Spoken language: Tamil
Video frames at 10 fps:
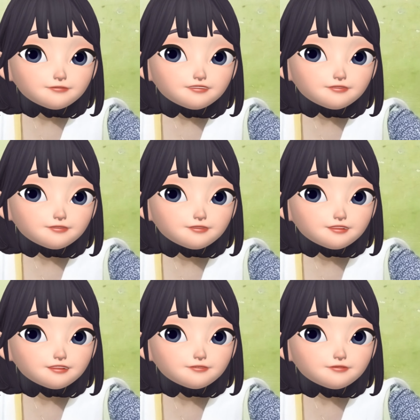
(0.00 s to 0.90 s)
மயூர்
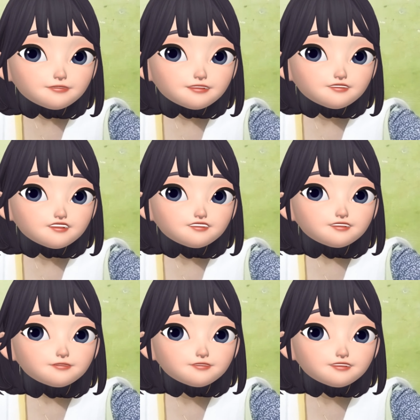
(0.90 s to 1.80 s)
வந்துட்டு மொபைல்ல அவங்க
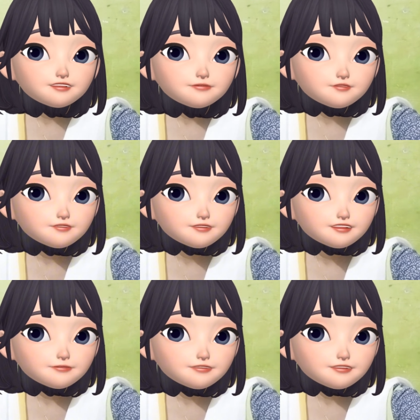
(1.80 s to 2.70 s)
ஃப்ரெண்ட்ஸ் கூட எடுத்த
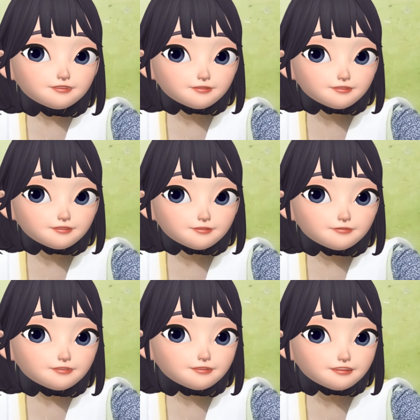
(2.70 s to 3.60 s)
ஃபோட்டோஸ்லாம் பார்க்கலாம் சொல்லிட்டு
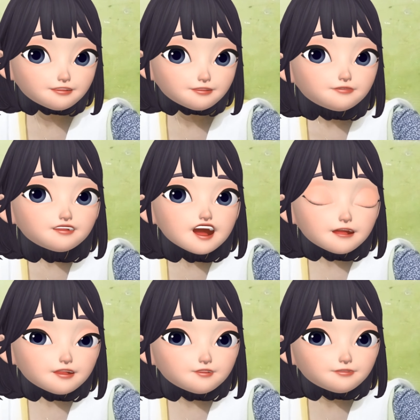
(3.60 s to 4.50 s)
பாக்குறாங்க
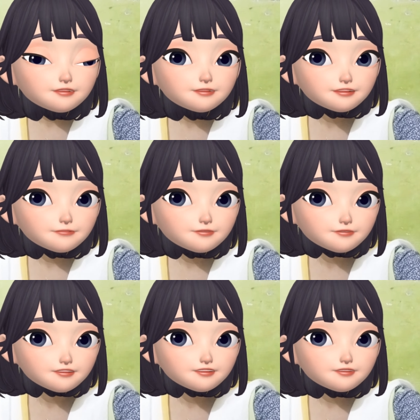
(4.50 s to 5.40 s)
அப்போ அவங்களுக்கே தெரியாம ஒரு
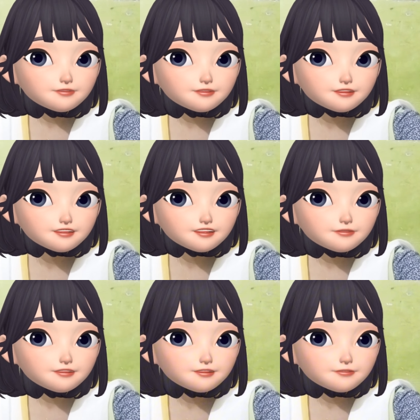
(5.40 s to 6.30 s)
வீடியோ அதுல இருக்கு அதை
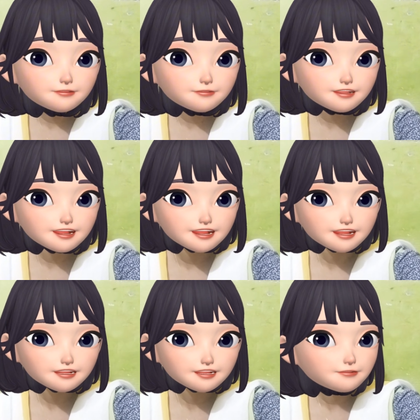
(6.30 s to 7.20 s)
கிளிக் பண்ணி பாக்குறாங்க
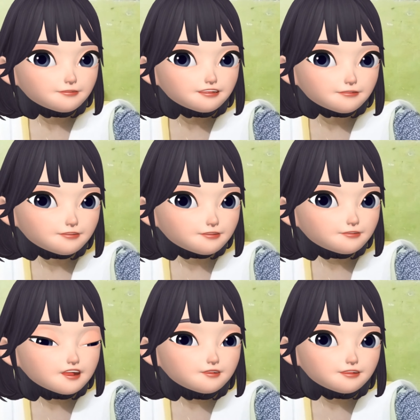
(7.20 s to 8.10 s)
என்ன இப்படி நம்ம எந்த
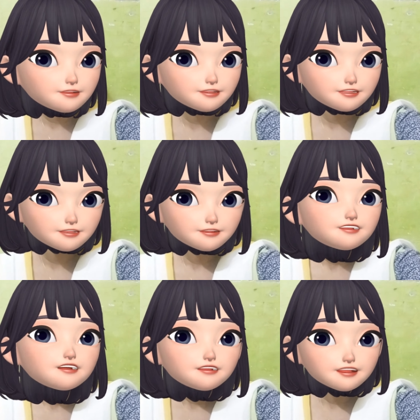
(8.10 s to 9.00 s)
வீடியோ எடுக்கலையே
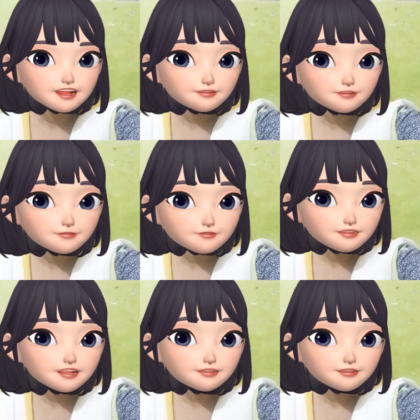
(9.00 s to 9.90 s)
அதுவும் நம்ம
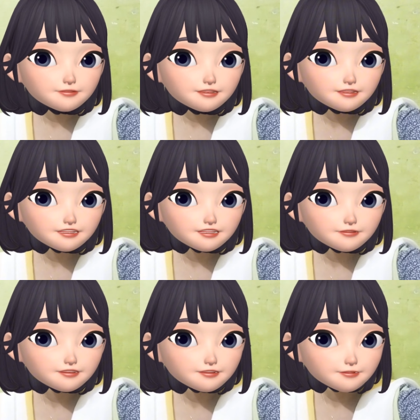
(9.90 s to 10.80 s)
வீட்டில் எடுத்தாப்புல இருக்கு இந்த
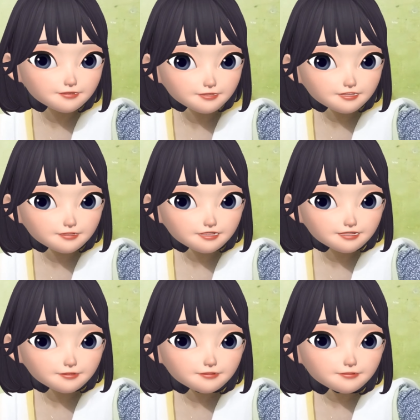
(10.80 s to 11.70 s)
வீடியோ அப்படின்னு சொல்லிட்டு அதை
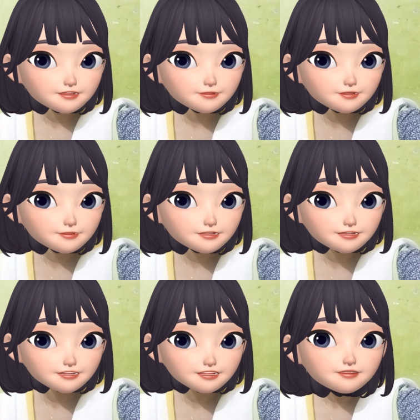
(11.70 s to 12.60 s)
டச் பண்ணி பார்க்கும்போது
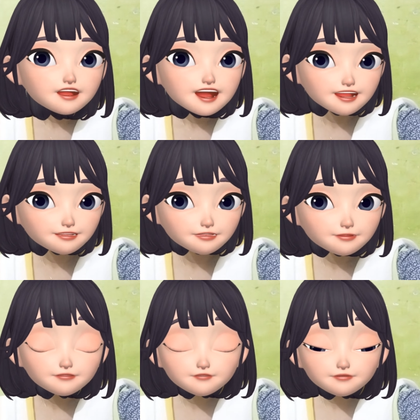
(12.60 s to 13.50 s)
பார்த்தீங்கன்னா அன்னைக்கு
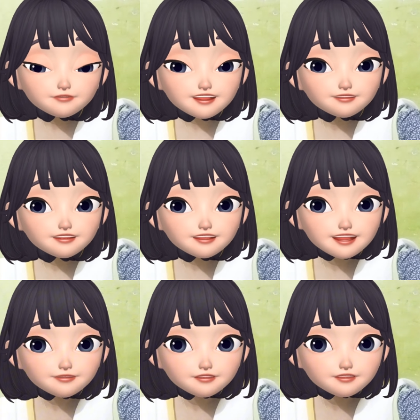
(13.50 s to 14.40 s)
ராதிகா
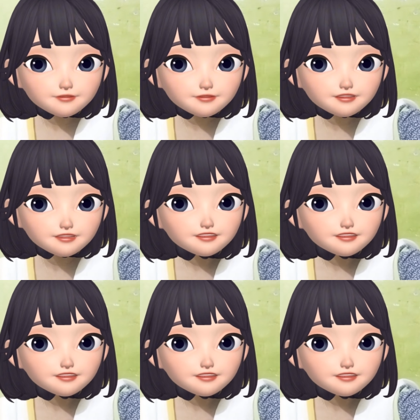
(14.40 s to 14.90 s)
கீழே விழுகும்போது